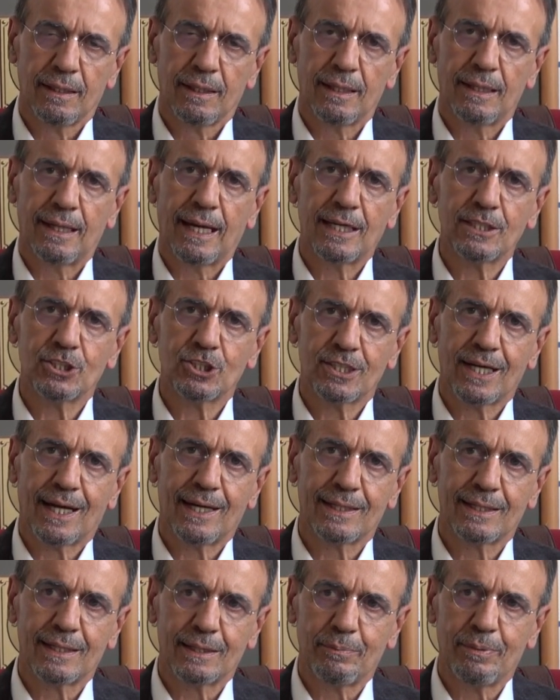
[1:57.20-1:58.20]

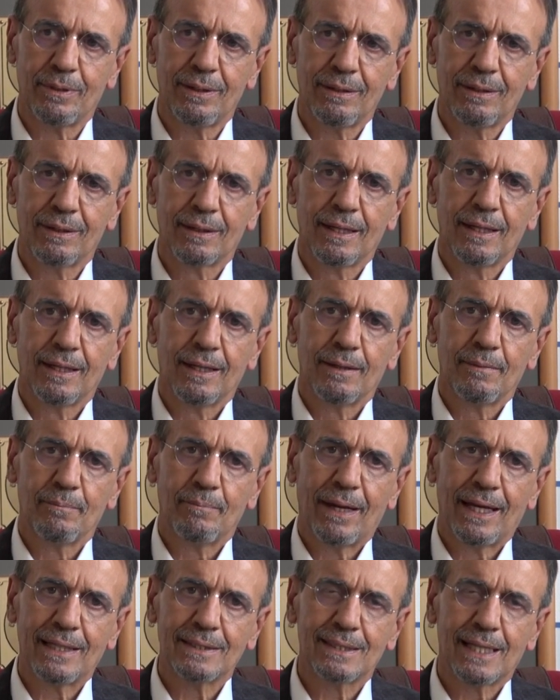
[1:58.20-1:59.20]
ilaçlar gibi
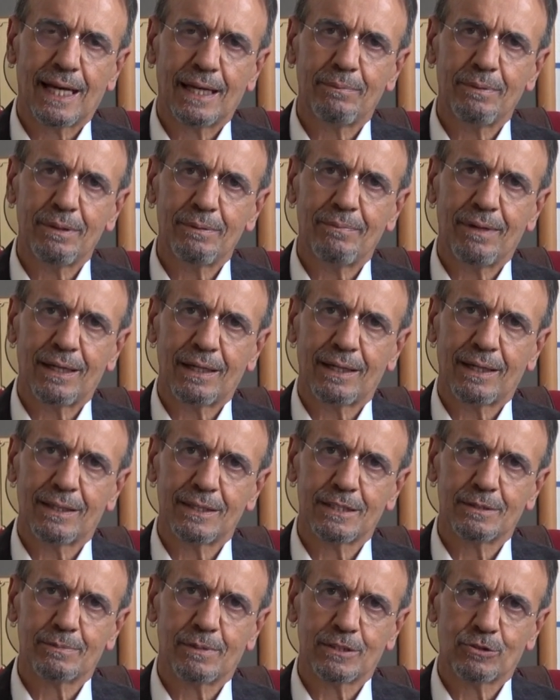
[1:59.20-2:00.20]
benzer bir
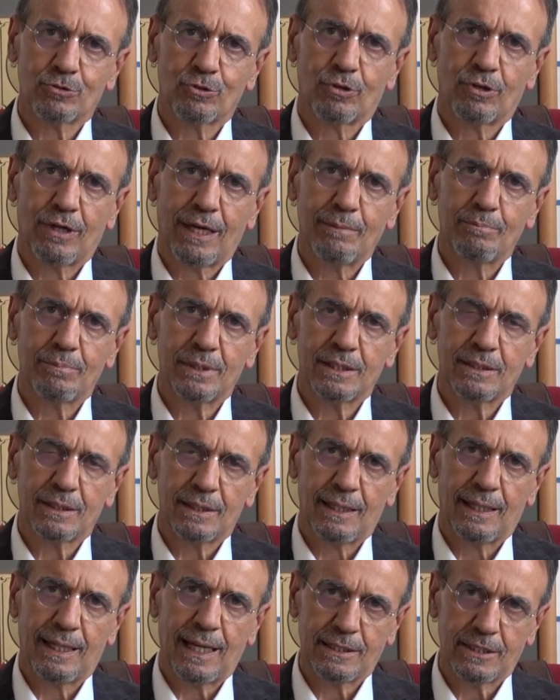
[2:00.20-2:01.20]
mekanizması olan bir
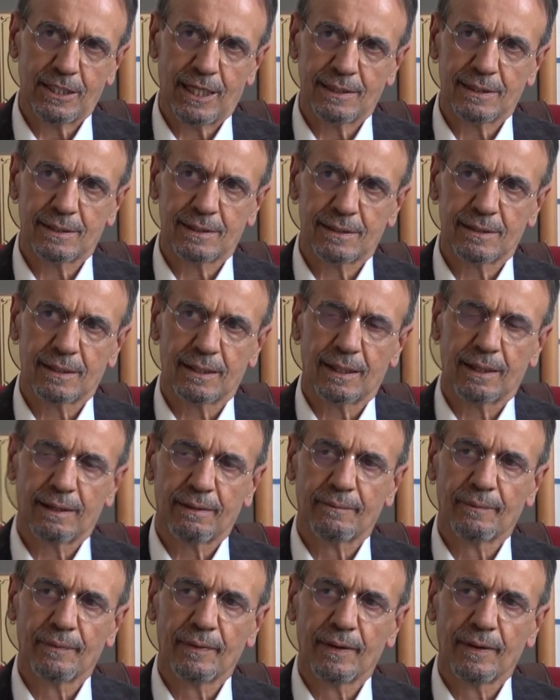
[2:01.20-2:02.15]
ilaç aslında.